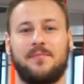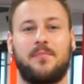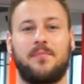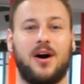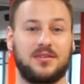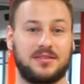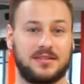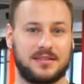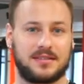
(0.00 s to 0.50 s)

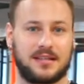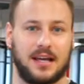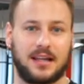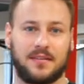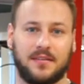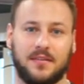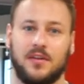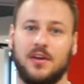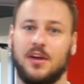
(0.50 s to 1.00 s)

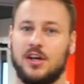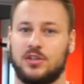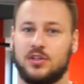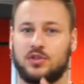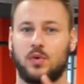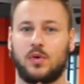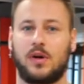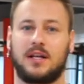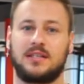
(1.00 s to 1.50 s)
Pausenzeiten.
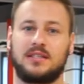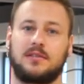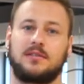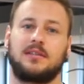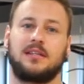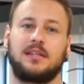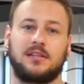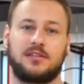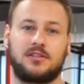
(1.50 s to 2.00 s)
So kannst du
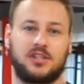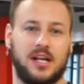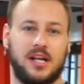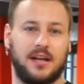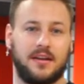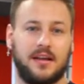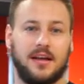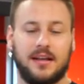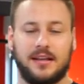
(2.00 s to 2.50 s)

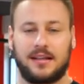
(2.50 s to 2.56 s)
sicherstellen,